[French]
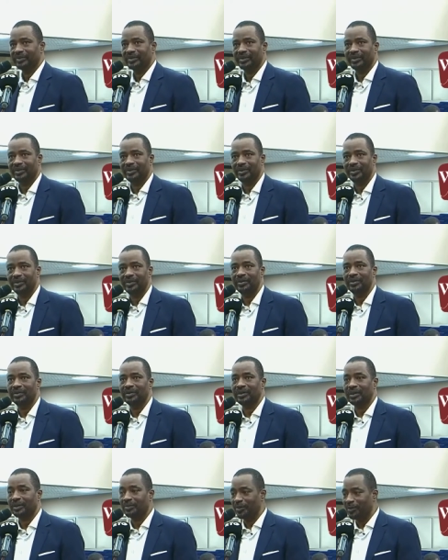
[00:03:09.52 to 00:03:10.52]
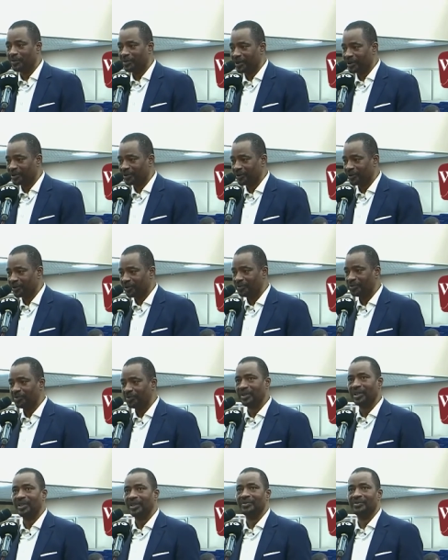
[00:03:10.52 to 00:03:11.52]
que la population
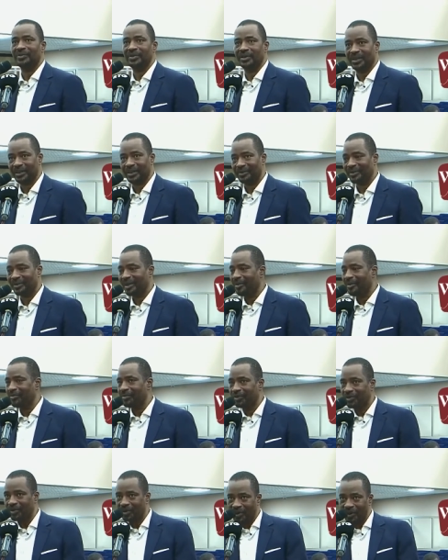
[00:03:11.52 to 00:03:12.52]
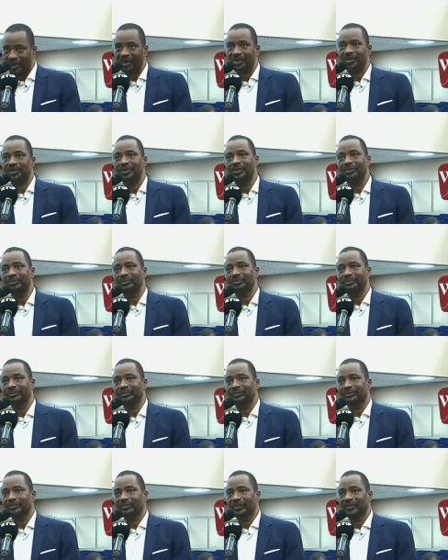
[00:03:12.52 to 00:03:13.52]
pourrait avoir de leur action,
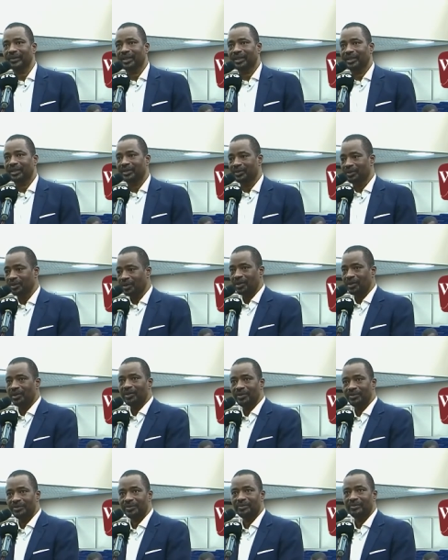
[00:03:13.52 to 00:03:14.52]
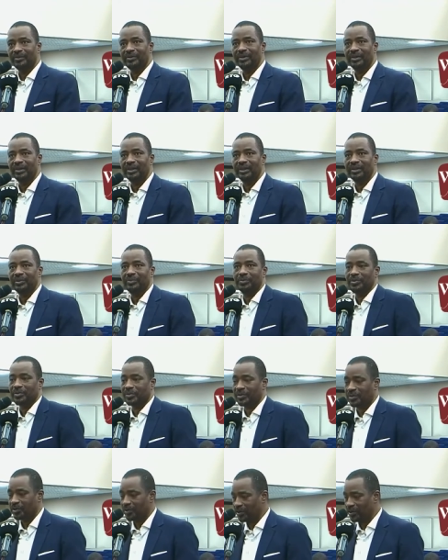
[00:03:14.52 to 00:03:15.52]
de leur œuvre,
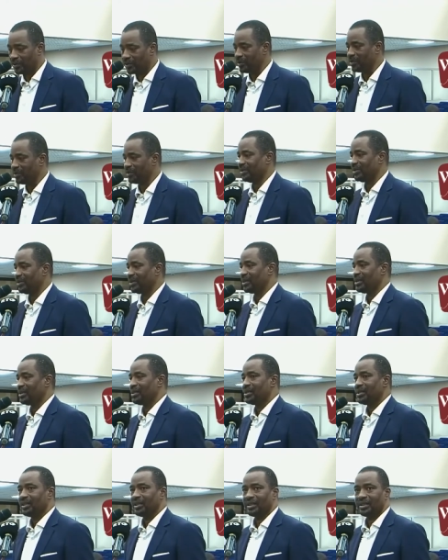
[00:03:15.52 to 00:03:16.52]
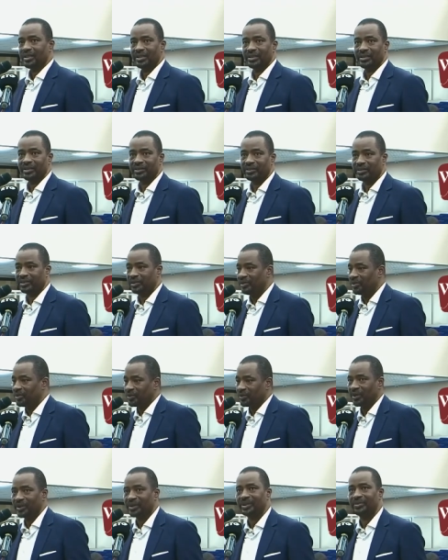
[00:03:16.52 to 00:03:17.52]
pour que, euh, s'ils le
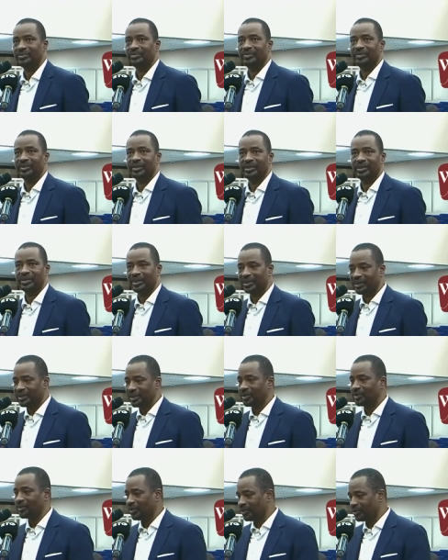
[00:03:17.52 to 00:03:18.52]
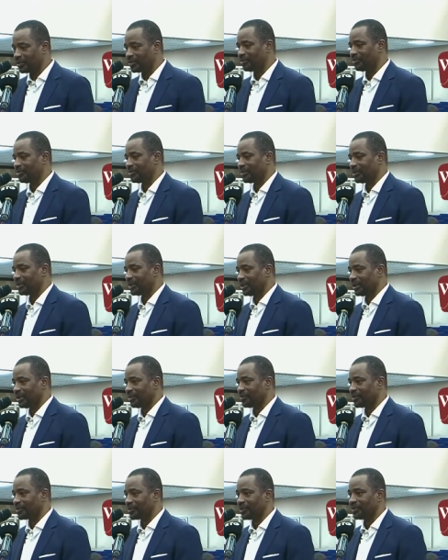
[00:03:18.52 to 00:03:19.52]
souhaitent, ils en tiennent compte dans
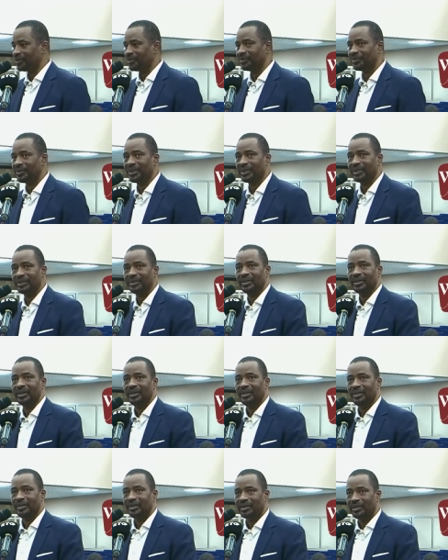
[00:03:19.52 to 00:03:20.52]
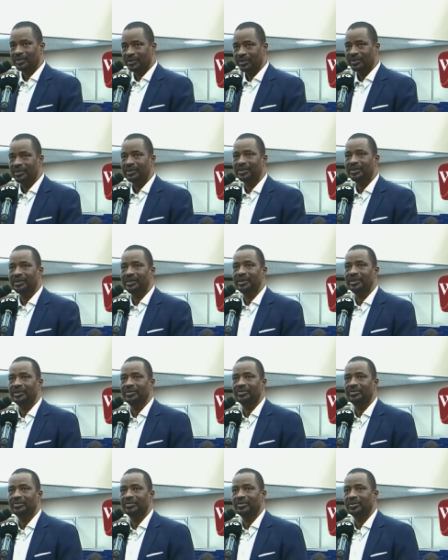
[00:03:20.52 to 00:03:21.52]
la façon de faire et de décider.
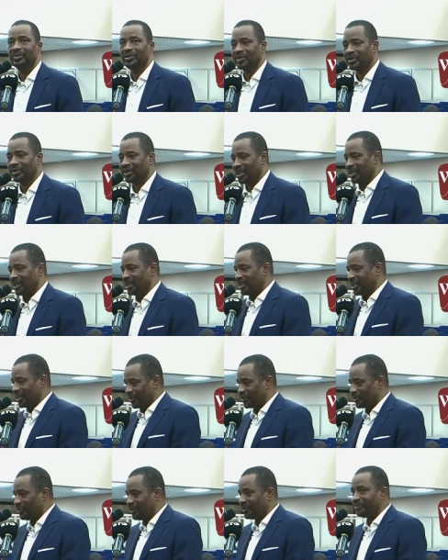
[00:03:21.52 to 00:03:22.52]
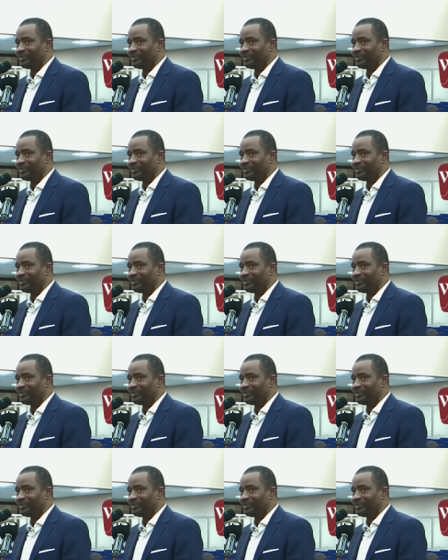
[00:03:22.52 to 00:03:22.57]
Donc, indirectement,